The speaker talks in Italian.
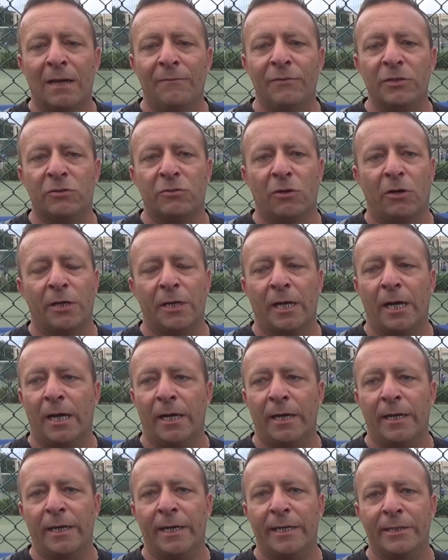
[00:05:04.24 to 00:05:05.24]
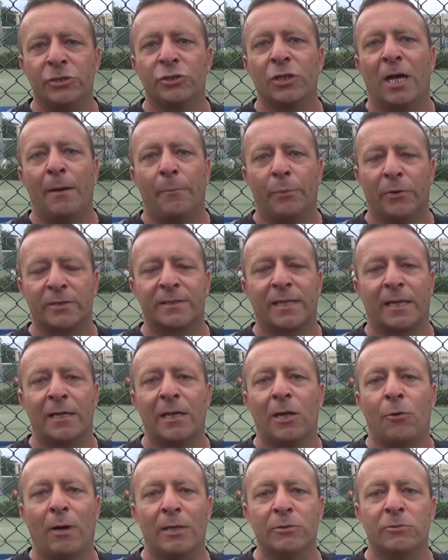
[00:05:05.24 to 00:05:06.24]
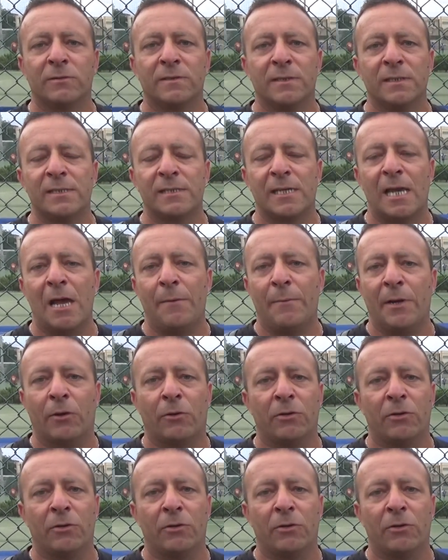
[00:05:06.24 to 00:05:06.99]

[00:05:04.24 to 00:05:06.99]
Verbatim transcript: la vittoria è già portarli qua tutti insieme a